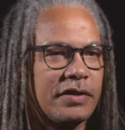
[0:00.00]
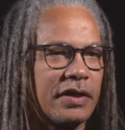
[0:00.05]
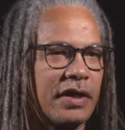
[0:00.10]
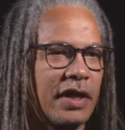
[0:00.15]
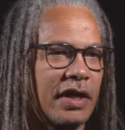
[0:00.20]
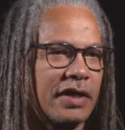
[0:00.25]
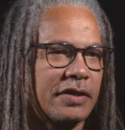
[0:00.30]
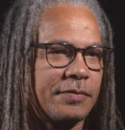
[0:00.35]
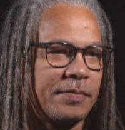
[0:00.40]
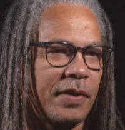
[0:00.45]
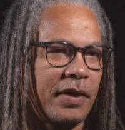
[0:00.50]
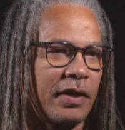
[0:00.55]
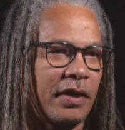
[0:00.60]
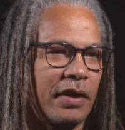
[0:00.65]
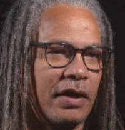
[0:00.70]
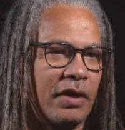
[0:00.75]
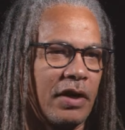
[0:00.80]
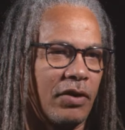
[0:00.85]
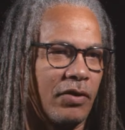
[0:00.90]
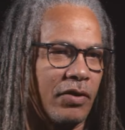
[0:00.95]
Il y a l'aspect,
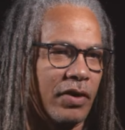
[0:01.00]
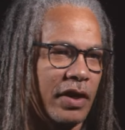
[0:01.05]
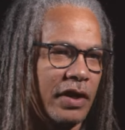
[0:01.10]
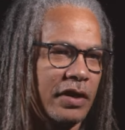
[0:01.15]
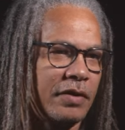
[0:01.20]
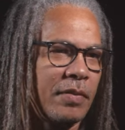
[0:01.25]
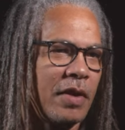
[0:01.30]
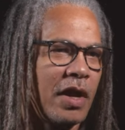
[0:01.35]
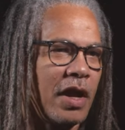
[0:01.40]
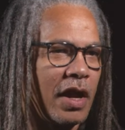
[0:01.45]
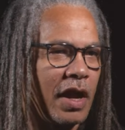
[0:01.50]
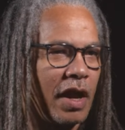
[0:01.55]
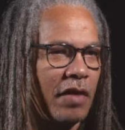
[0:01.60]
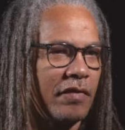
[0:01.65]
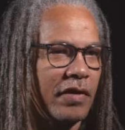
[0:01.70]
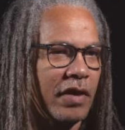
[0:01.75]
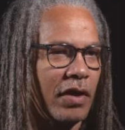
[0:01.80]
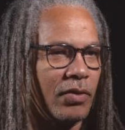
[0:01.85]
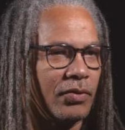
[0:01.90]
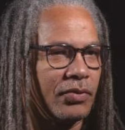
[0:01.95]
il y a le rythme
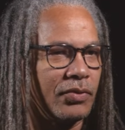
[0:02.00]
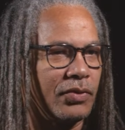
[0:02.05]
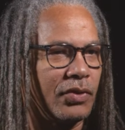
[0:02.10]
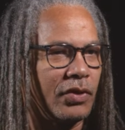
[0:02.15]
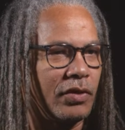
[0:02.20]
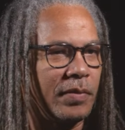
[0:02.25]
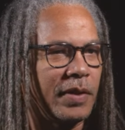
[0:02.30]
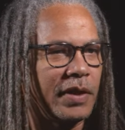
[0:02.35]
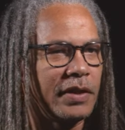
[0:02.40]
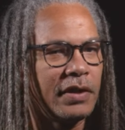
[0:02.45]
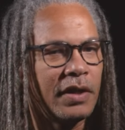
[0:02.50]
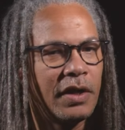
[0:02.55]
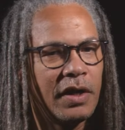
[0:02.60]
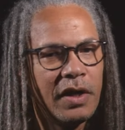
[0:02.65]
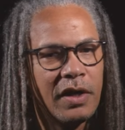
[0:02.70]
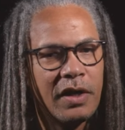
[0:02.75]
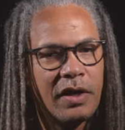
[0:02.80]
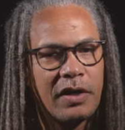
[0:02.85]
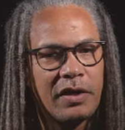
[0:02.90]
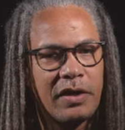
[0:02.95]
avec Arnaud Delmen,
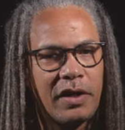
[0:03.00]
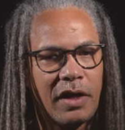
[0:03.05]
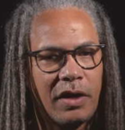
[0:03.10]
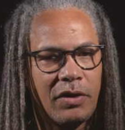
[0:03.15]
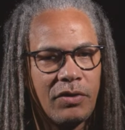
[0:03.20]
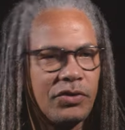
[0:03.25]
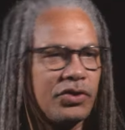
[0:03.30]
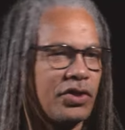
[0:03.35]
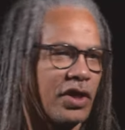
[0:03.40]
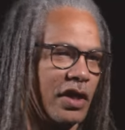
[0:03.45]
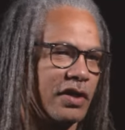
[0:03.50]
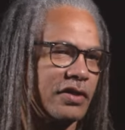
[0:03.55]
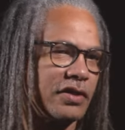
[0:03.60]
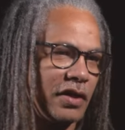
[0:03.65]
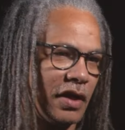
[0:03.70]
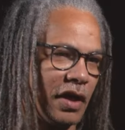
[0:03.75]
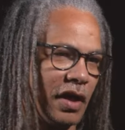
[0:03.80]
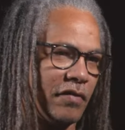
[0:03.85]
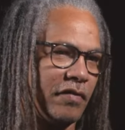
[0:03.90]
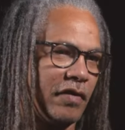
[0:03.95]
il y a le jazz
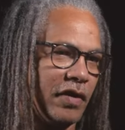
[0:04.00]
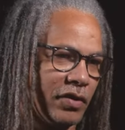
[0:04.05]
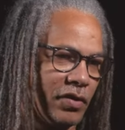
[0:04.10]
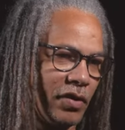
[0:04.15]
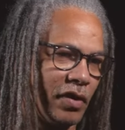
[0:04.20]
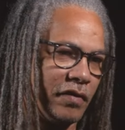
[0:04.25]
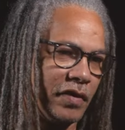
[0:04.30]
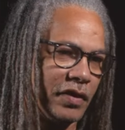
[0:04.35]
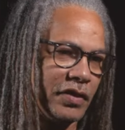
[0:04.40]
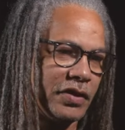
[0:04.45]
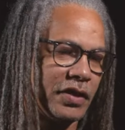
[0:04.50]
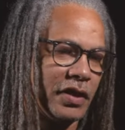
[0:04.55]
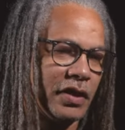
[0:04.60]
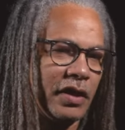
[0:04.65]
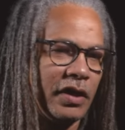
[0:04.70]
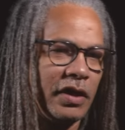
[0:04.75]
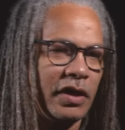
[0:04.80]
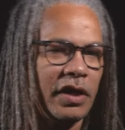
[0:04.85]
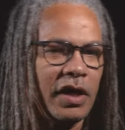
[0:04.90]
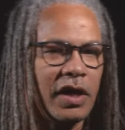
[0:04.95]
avec, avec
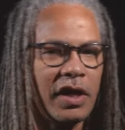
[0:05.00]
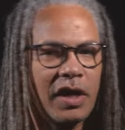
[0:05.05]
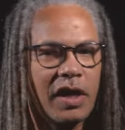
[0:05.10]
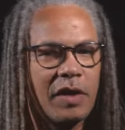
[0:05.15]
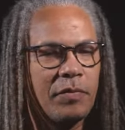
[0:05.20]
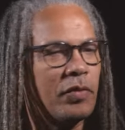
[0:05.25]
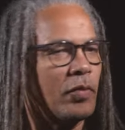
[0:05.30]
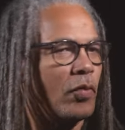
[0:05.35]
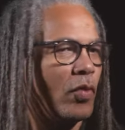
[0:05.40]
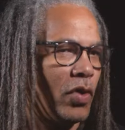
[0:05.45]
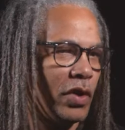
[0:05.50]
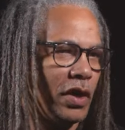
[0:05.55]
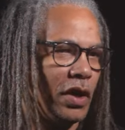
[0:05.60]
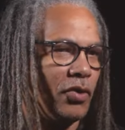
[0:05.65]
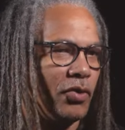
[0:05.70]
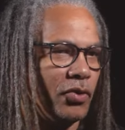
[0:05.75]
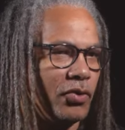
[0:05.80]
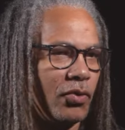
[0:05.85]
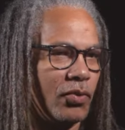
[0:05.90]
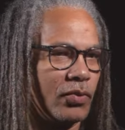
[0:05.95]
Thierry, et puis moi, il y a
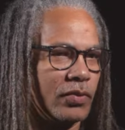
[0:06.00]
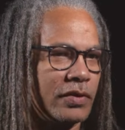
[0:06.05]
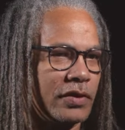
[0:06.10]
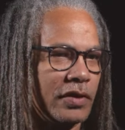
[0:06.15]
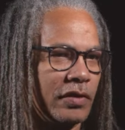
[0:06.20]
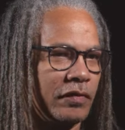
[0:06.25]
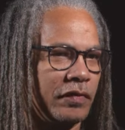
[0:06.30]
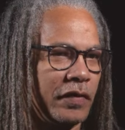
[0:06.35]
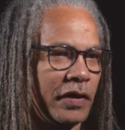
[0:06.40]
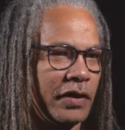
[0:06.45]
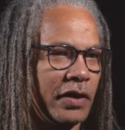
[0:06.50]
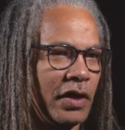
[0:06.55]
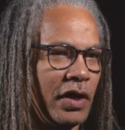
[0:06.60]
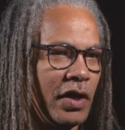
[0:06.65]
le conte, en fait.